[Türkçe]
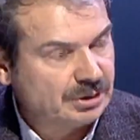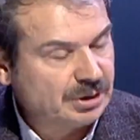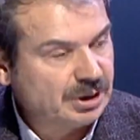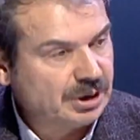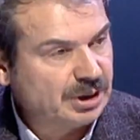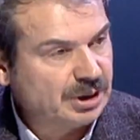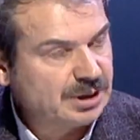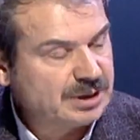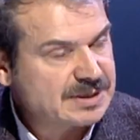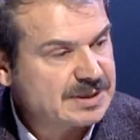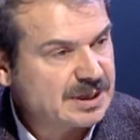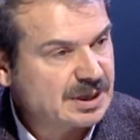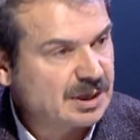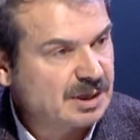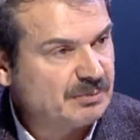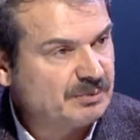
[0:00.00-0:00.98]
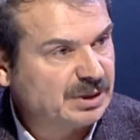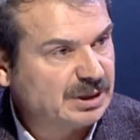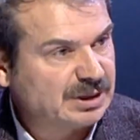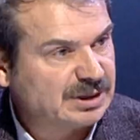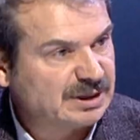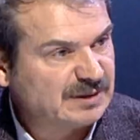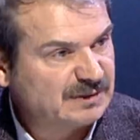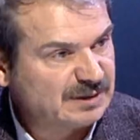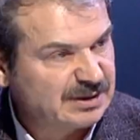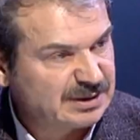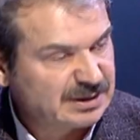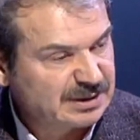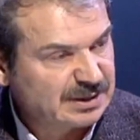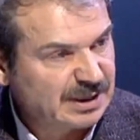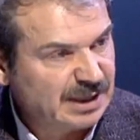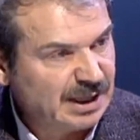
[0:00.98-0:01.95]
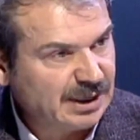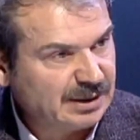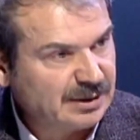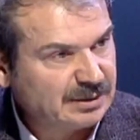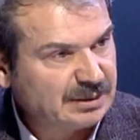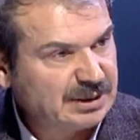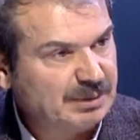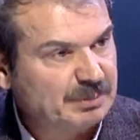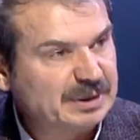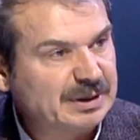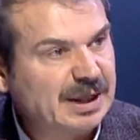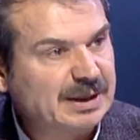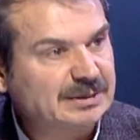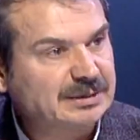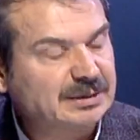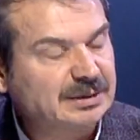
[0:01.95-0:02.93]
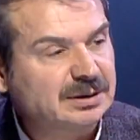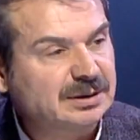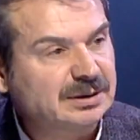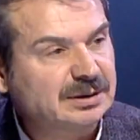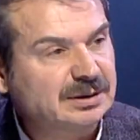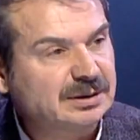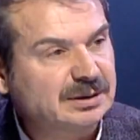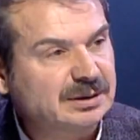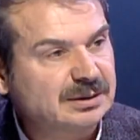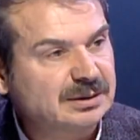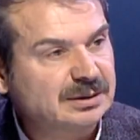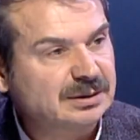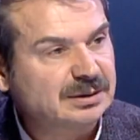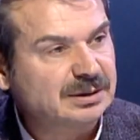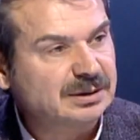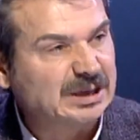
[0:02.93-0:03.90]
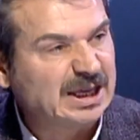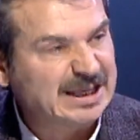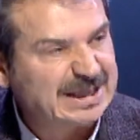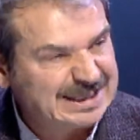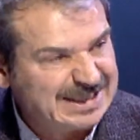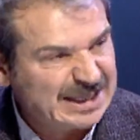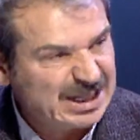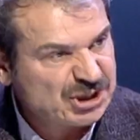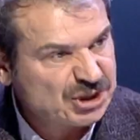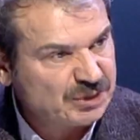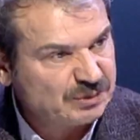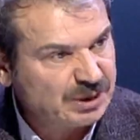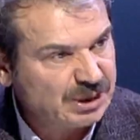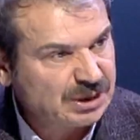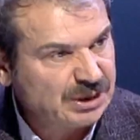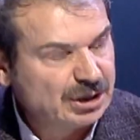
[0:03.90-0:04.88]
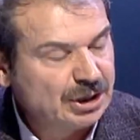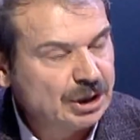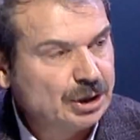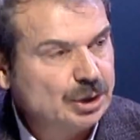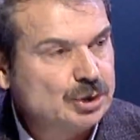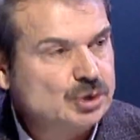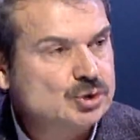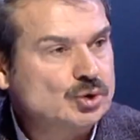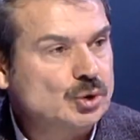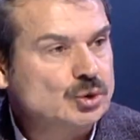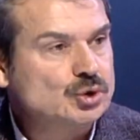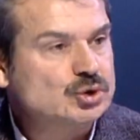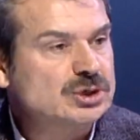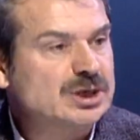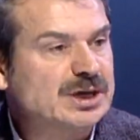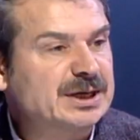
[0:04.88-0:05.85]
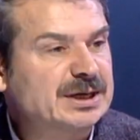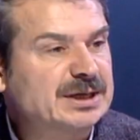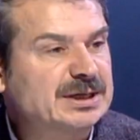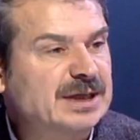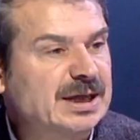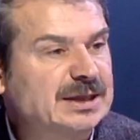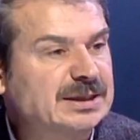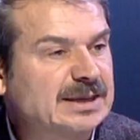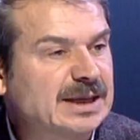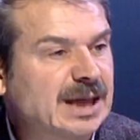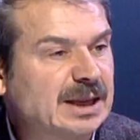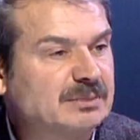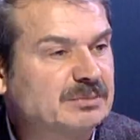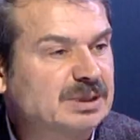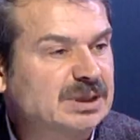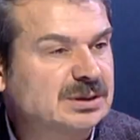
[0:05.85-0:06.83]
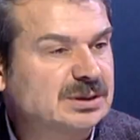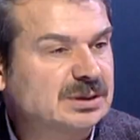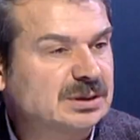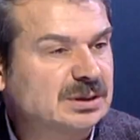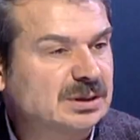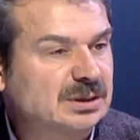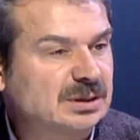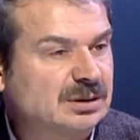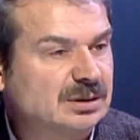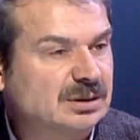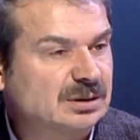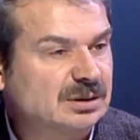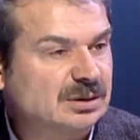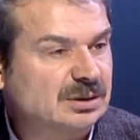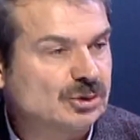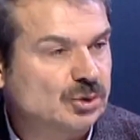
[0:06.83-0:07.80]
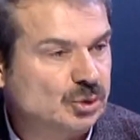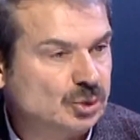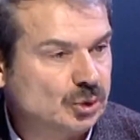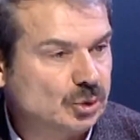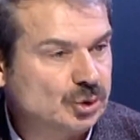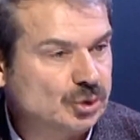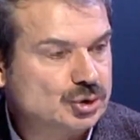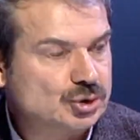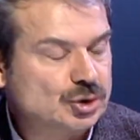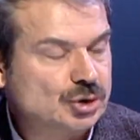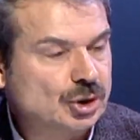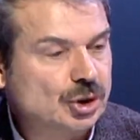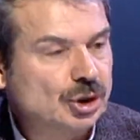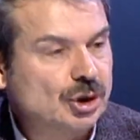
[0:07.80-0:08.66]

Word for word: e, e, Instagram ve Twitter'da yapılan e, etkileşimin sonuçlarını yayınlayan bir e, kuruluş.